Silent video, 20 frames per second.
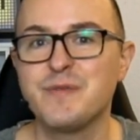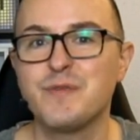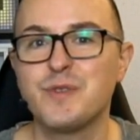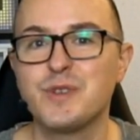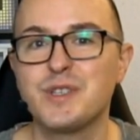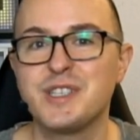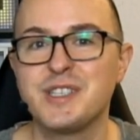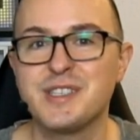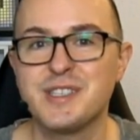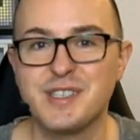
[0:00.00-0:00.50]
wo
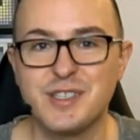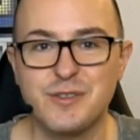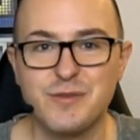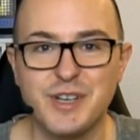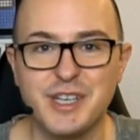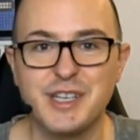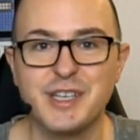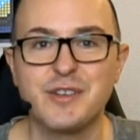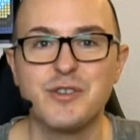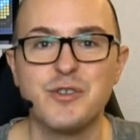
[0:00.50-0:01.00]
dieses
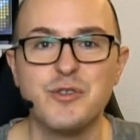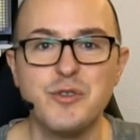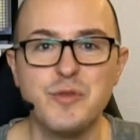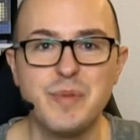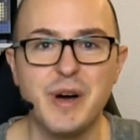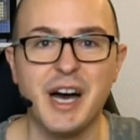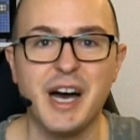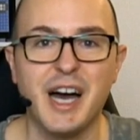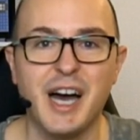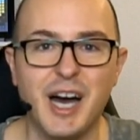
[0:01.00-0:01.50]
Tracking
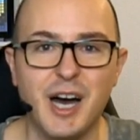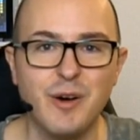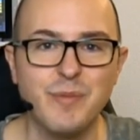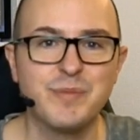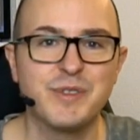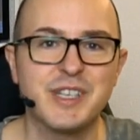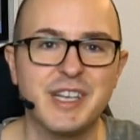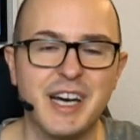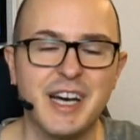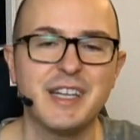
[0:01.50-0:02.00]

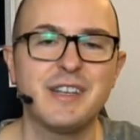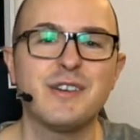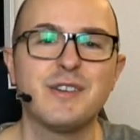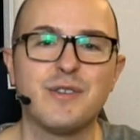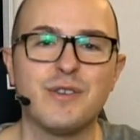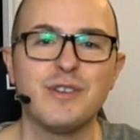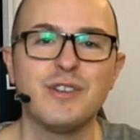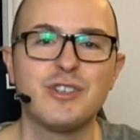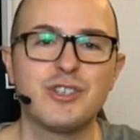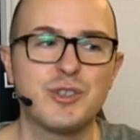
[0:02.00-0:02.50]
überhaupt keine
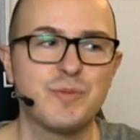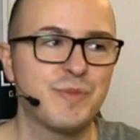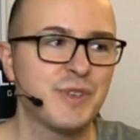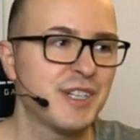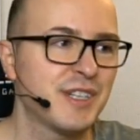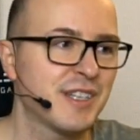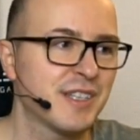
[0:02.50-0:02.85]
Rolle spielt,